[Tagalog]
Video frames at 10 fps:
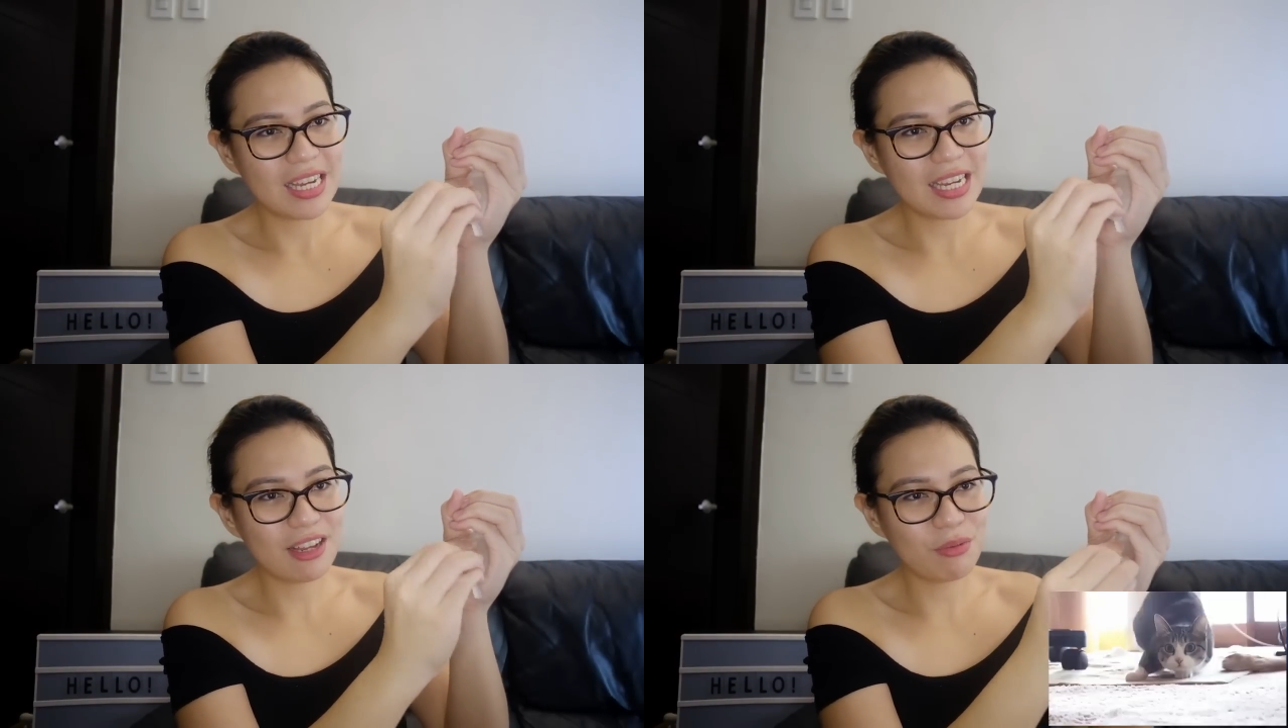
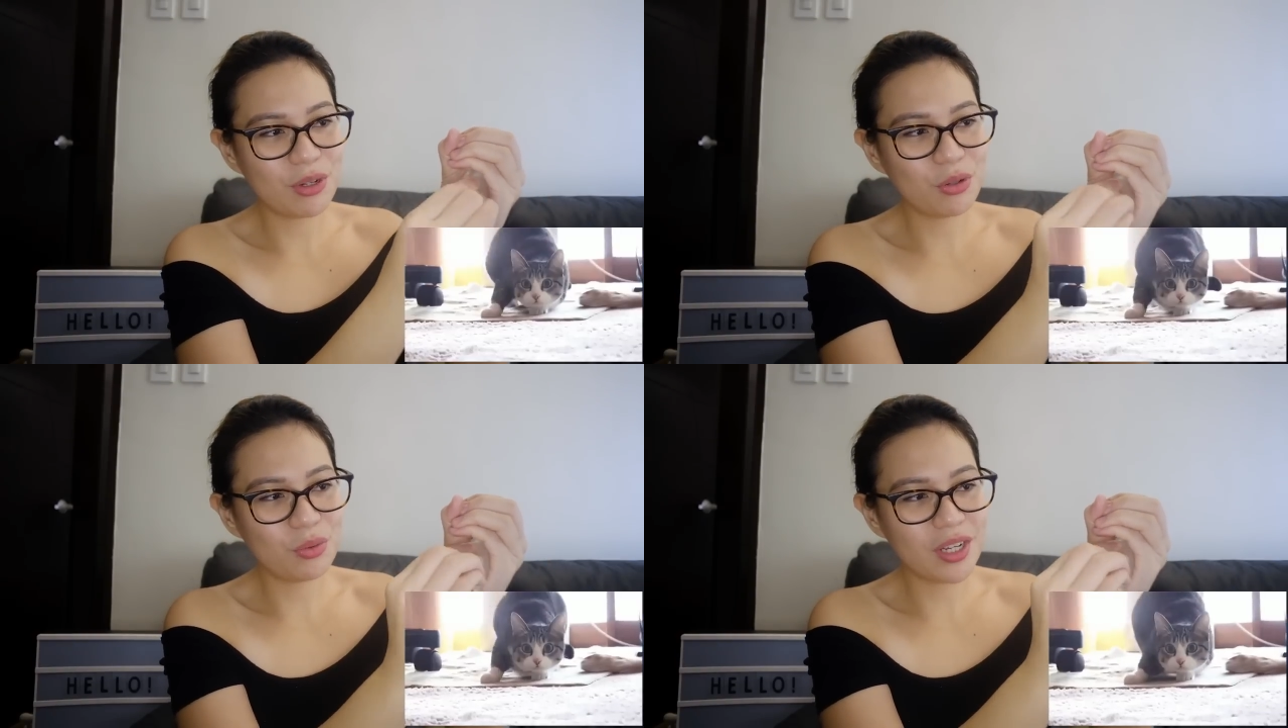Yan,
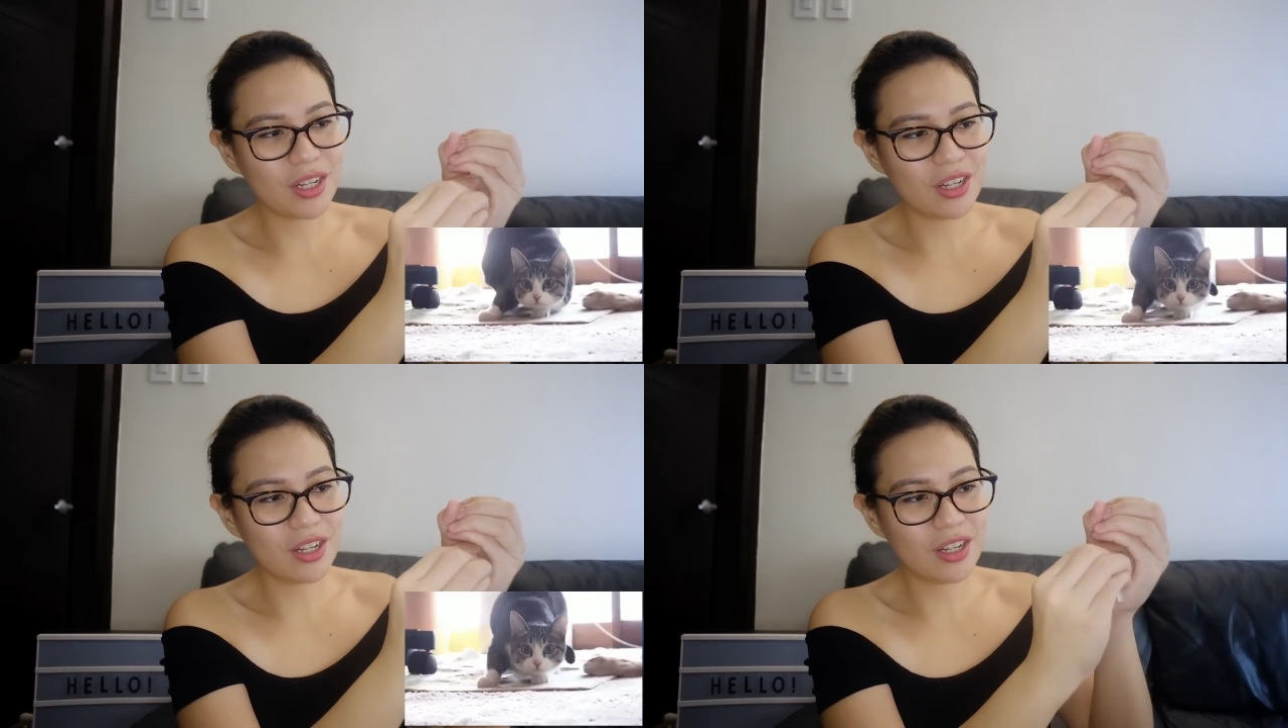
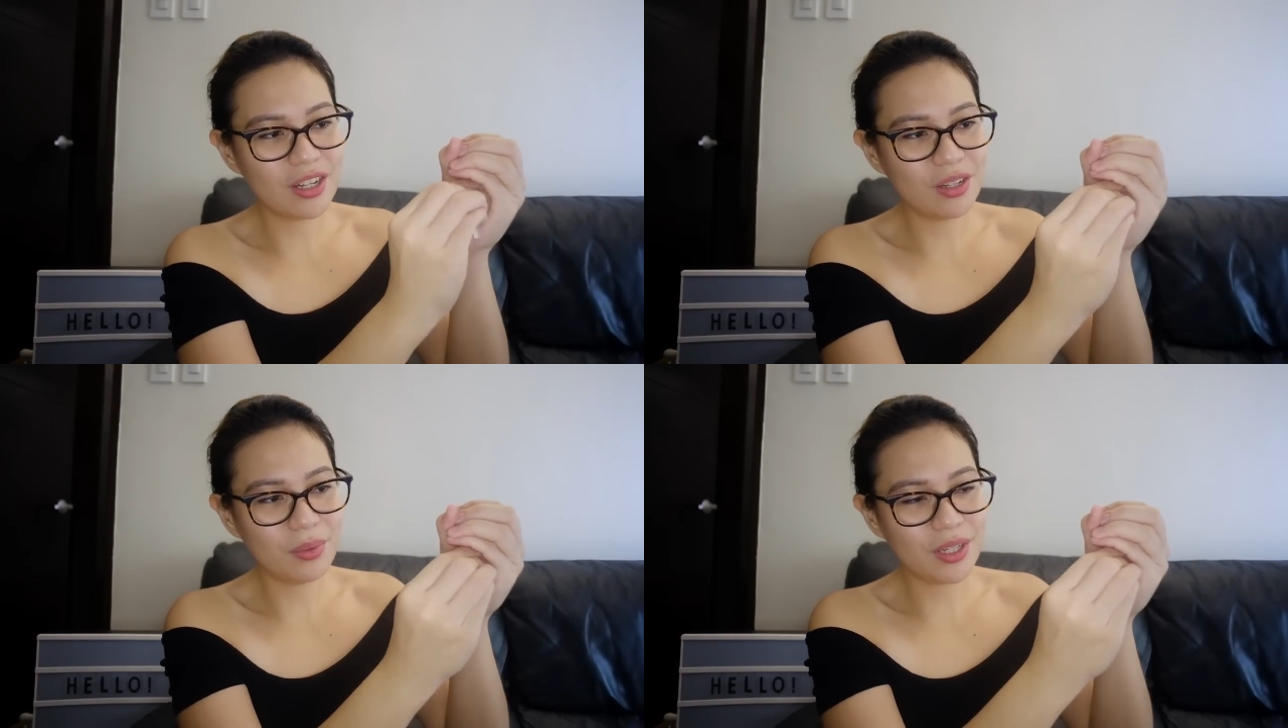
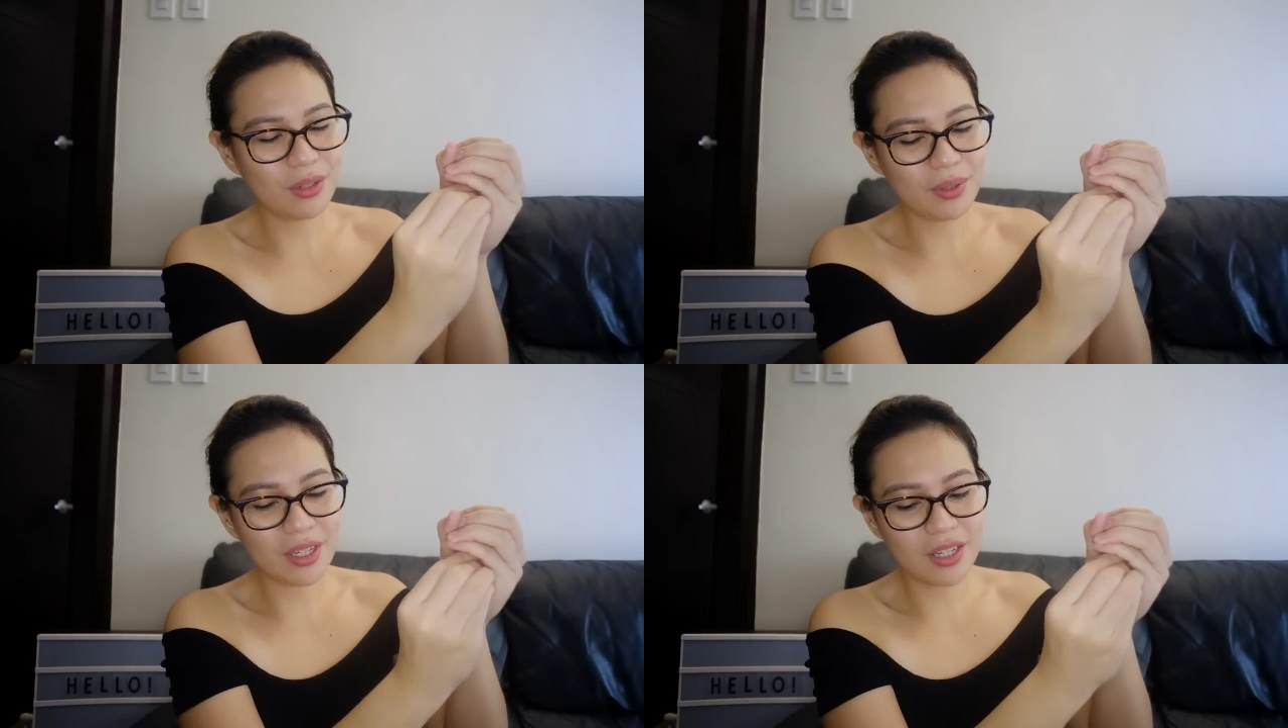wiggle-wiggle,
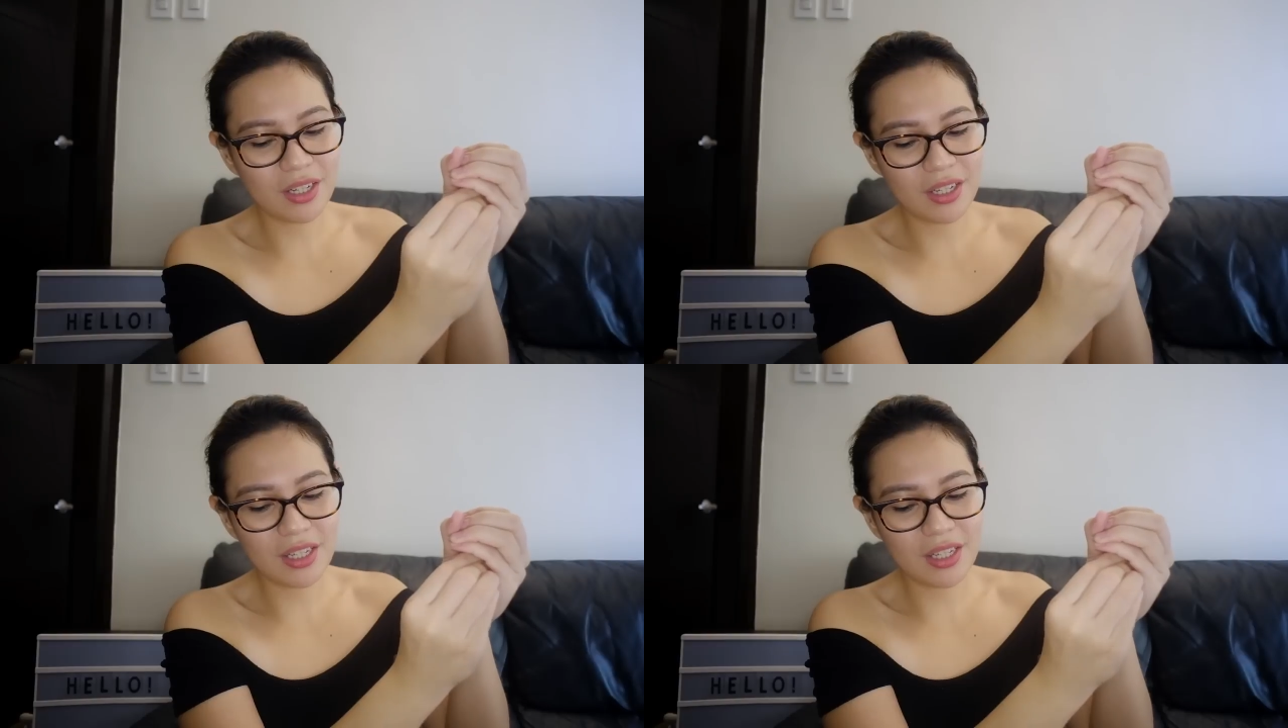wiggle-wiggle.